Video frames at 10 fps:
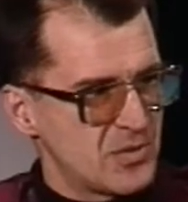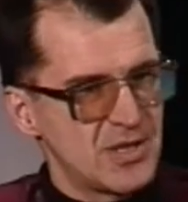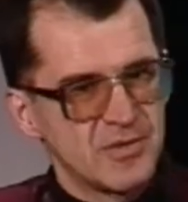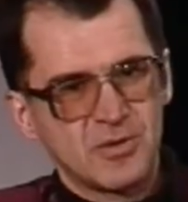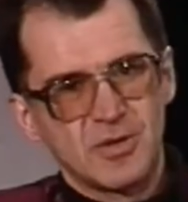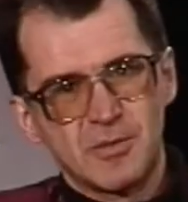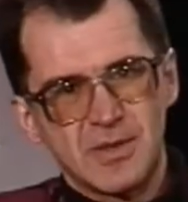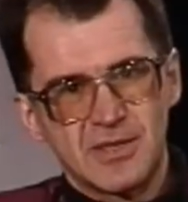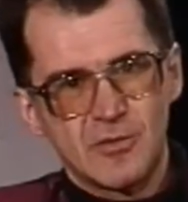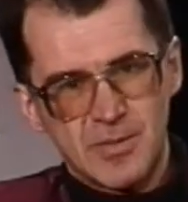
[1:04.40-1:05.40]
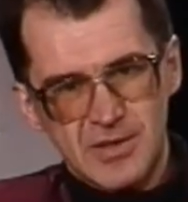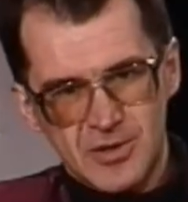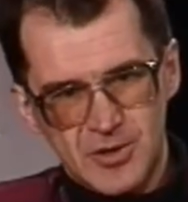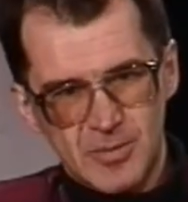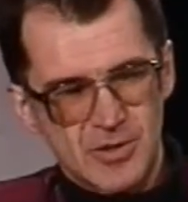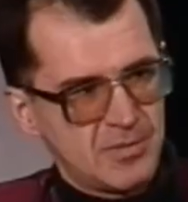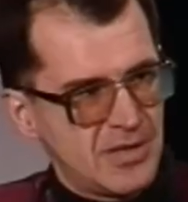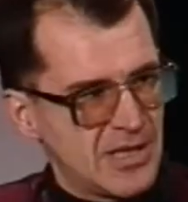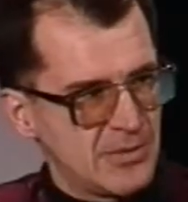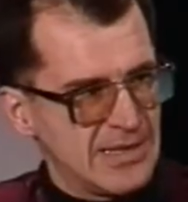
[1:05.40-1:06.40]
w których pracował, bardzo szybko
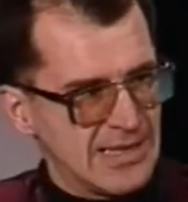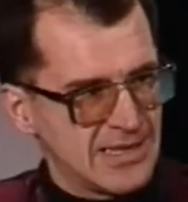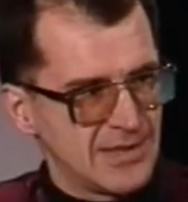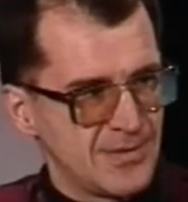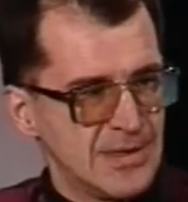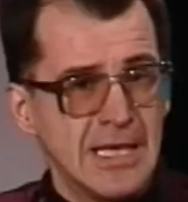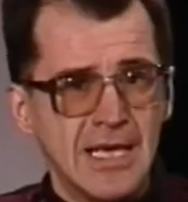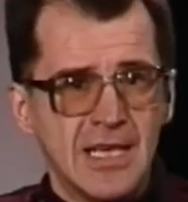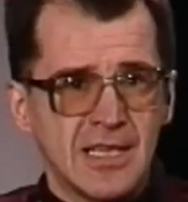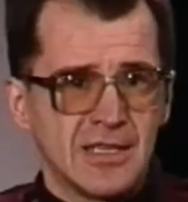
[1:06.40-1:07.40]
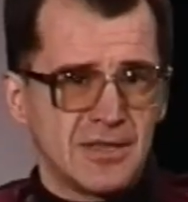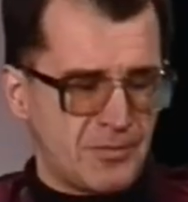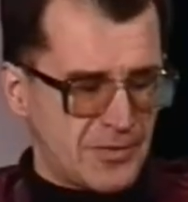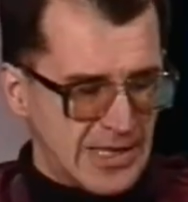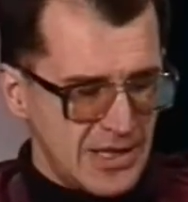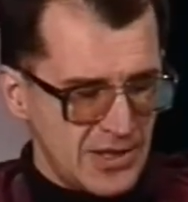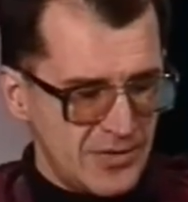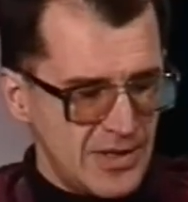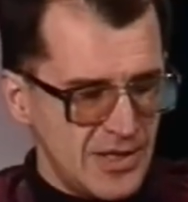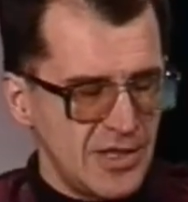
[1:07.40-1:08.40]
zmieniały nazwy. E, w tej
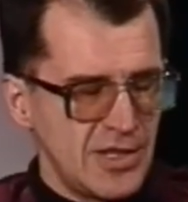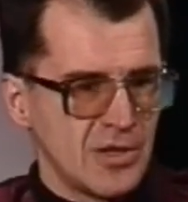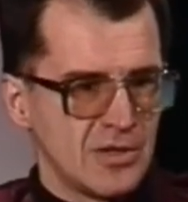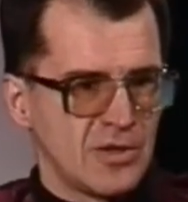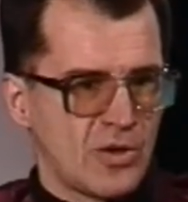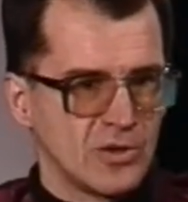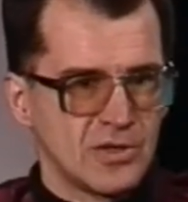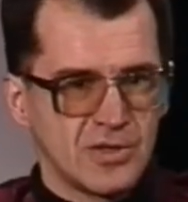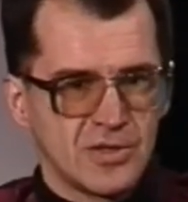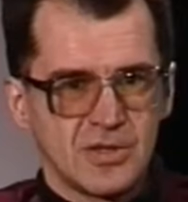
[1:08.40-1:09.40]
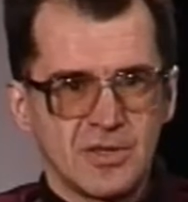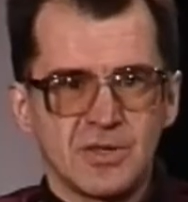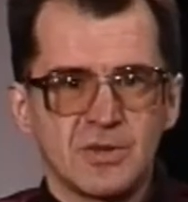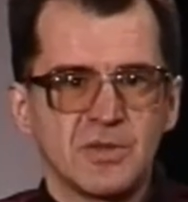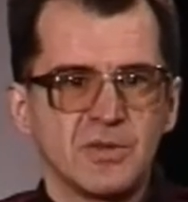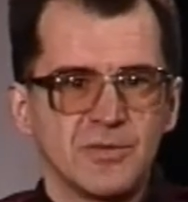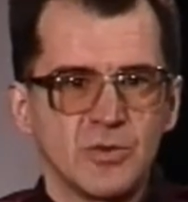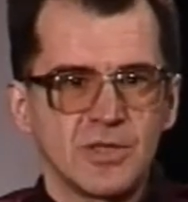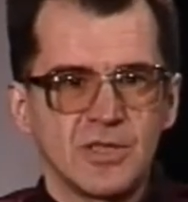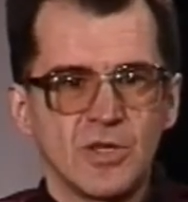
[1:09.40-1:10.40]
chwili e, od e, dwóch
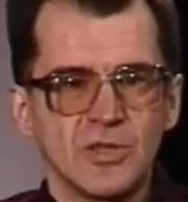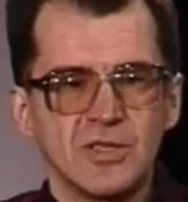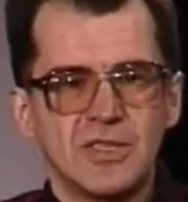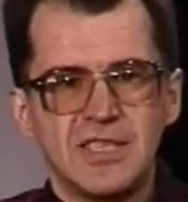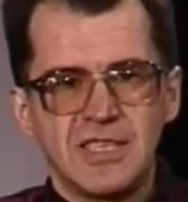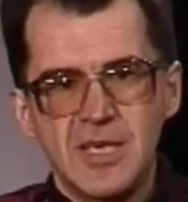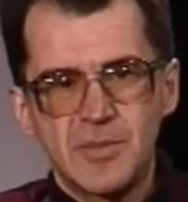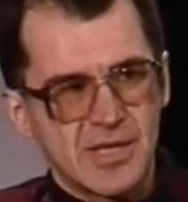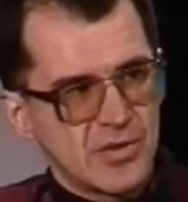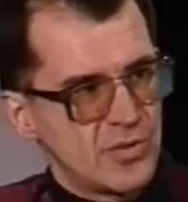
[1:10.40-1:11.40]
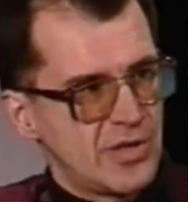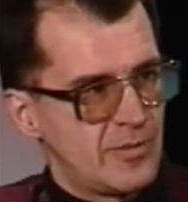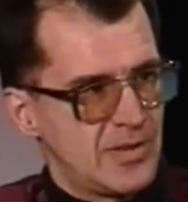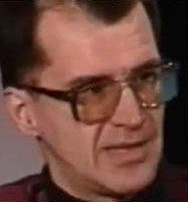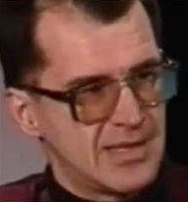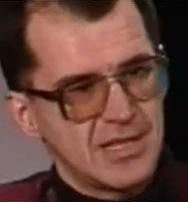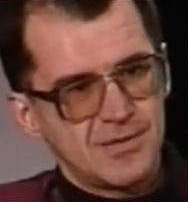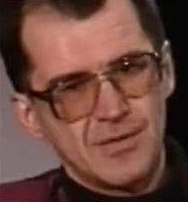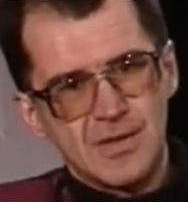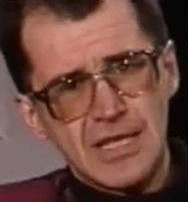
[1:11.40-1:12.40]
tygodni nie pracuje w Ministerstwie
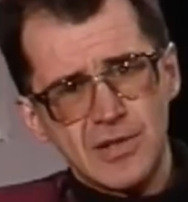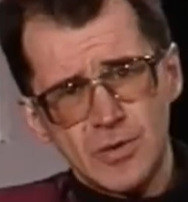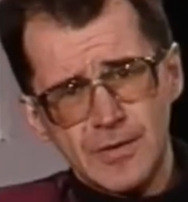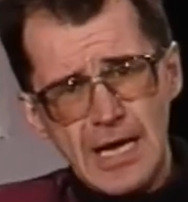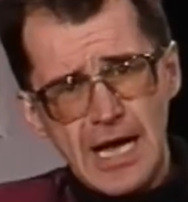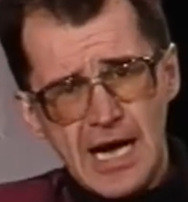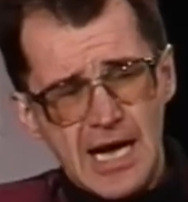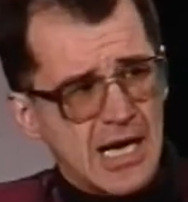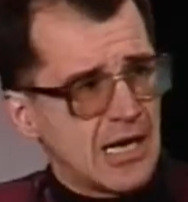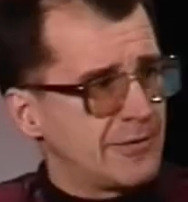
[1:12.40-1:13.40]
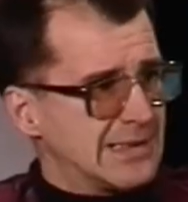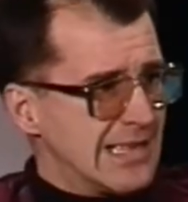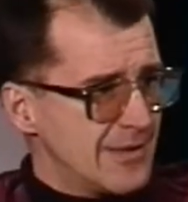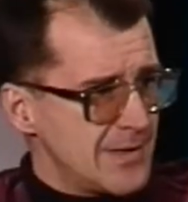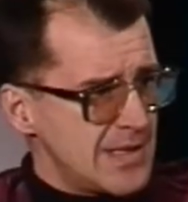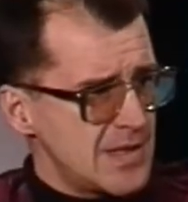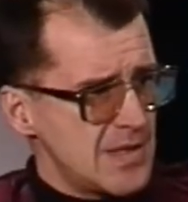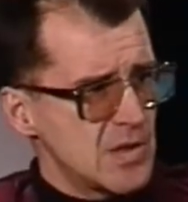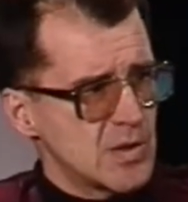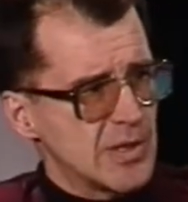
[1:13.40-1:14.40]
Finansów, a w telewizji
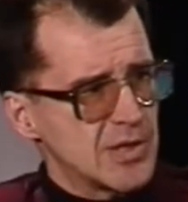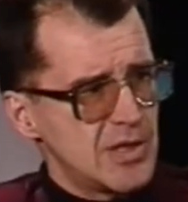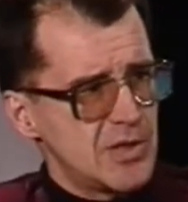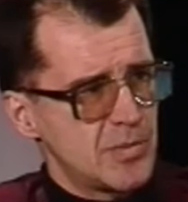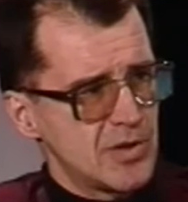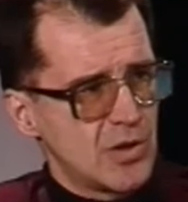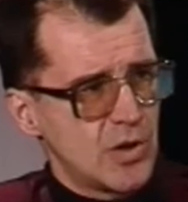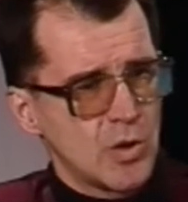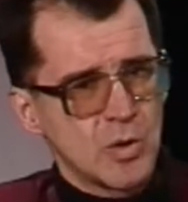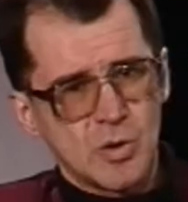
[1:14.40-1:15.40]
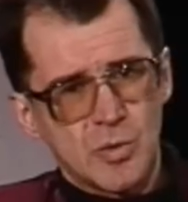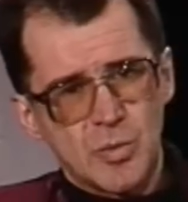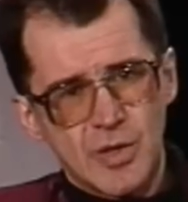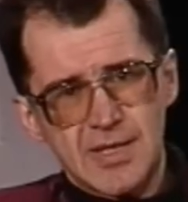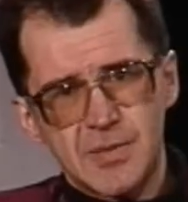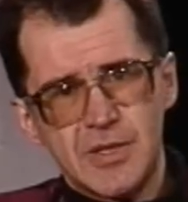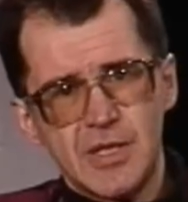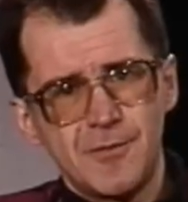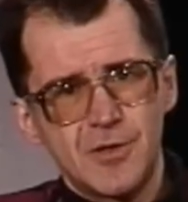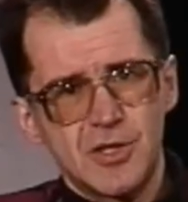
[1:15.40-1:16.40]
zobaczyliśmy go po raz
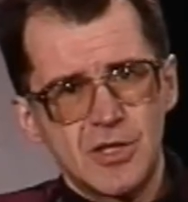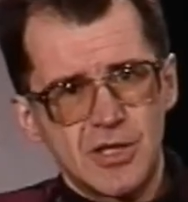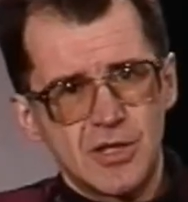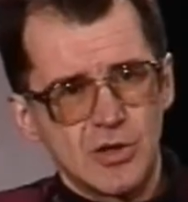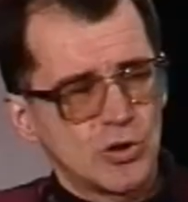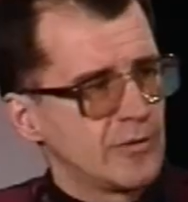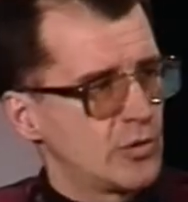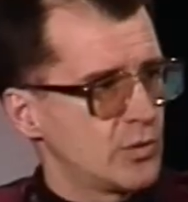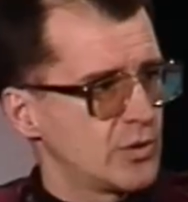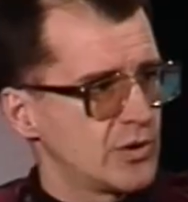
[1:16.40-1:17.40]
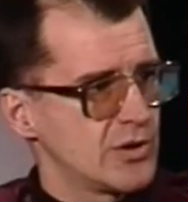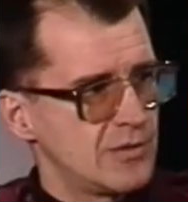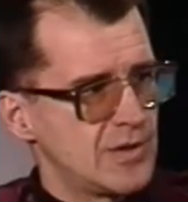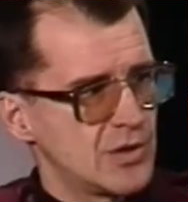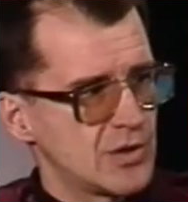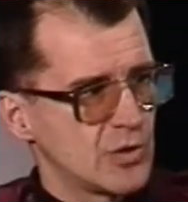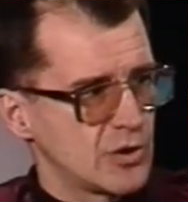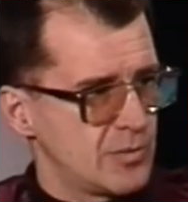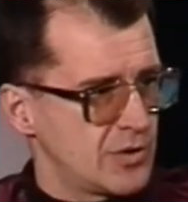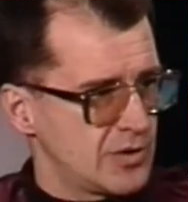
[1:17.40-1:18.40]
pierwszy, kiedy to w roku
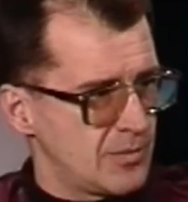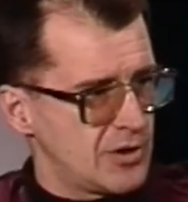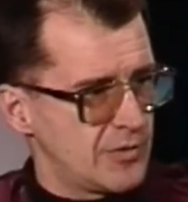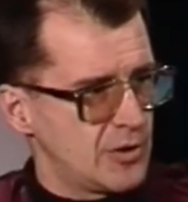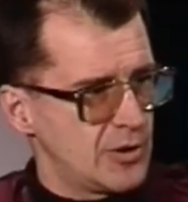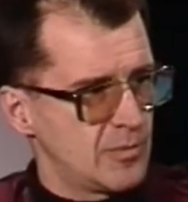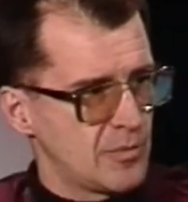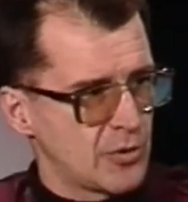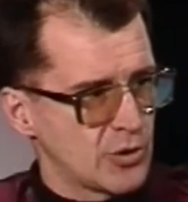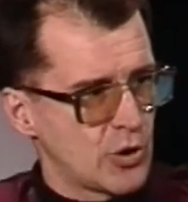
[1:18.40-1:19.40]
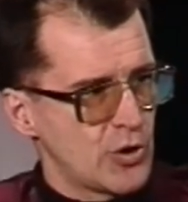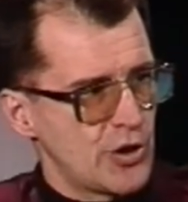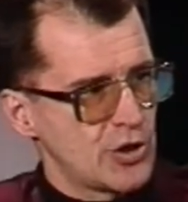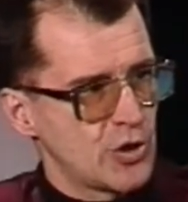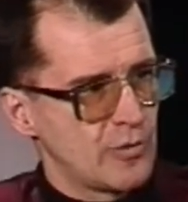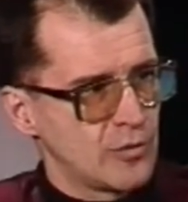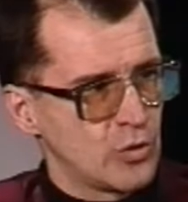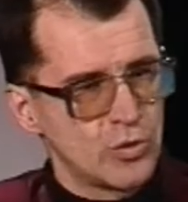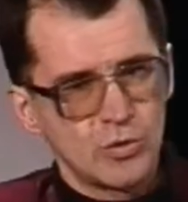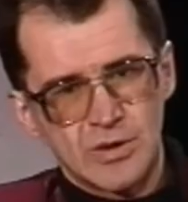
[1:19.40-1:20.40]
1989 pod koniec w
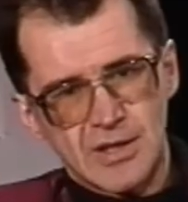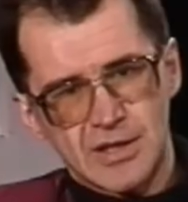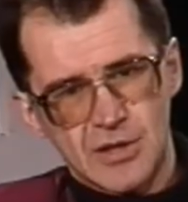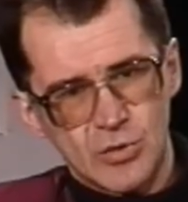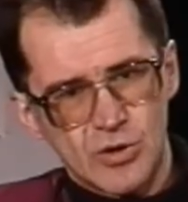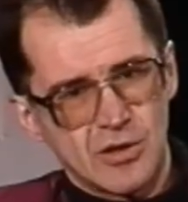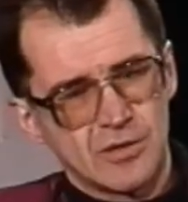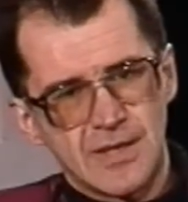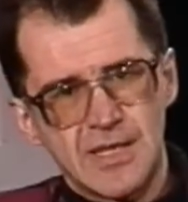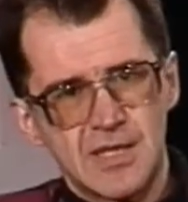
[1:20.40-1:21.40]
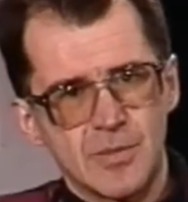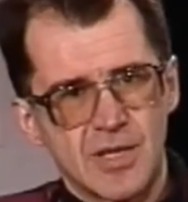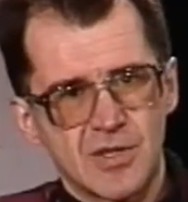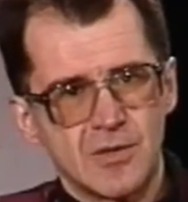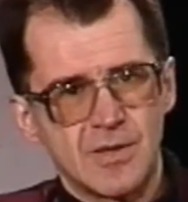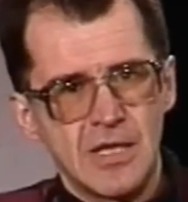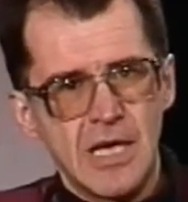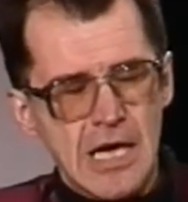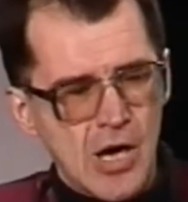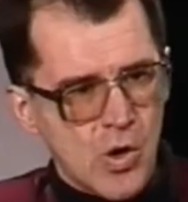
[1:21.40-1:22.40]
grudniu na takiej dużej konferencji prasowej
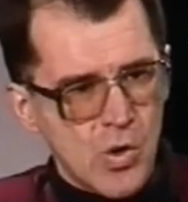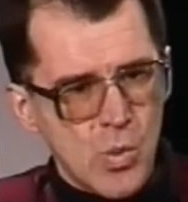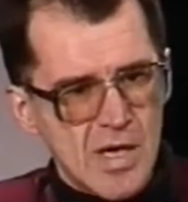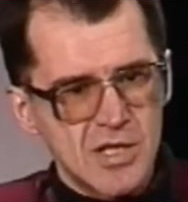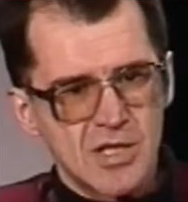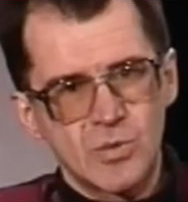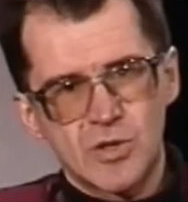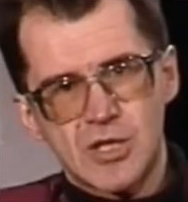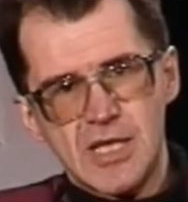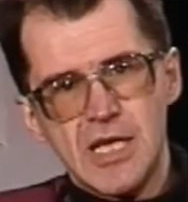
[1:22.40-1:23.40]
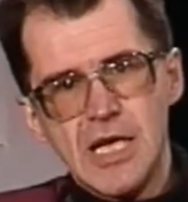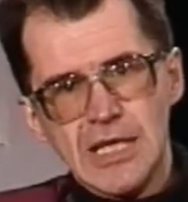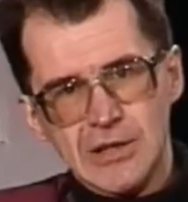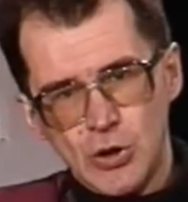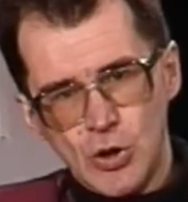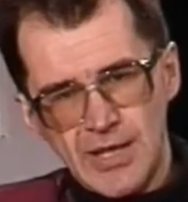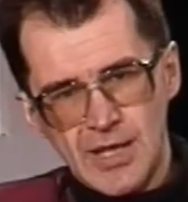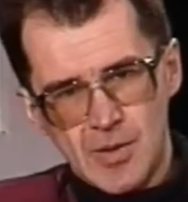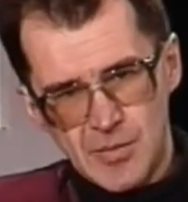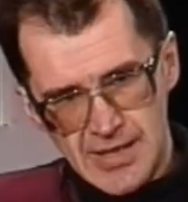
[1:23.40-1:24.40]
ogłaszał, że dolar
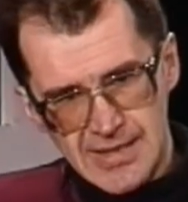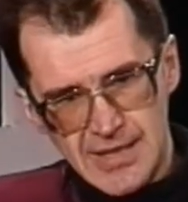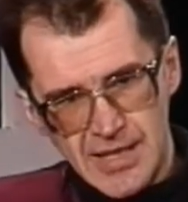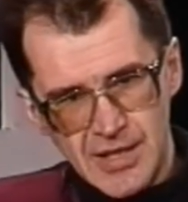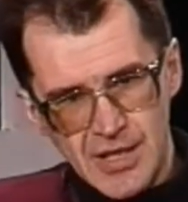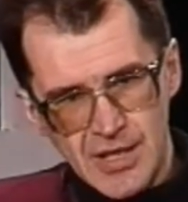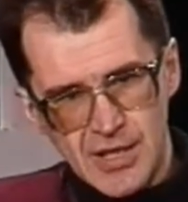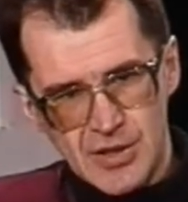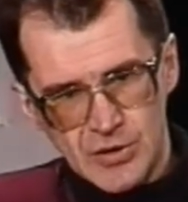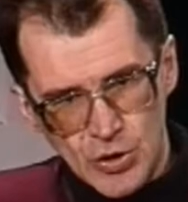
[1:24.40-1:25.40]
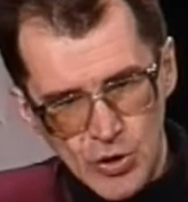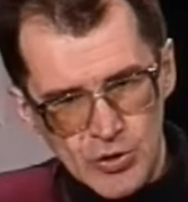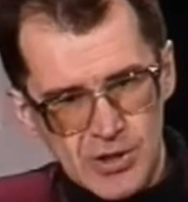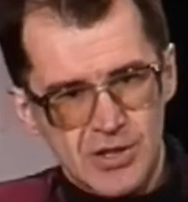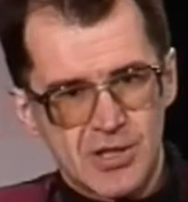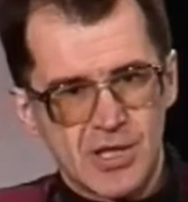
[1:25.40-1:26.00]
przestanie drożyć.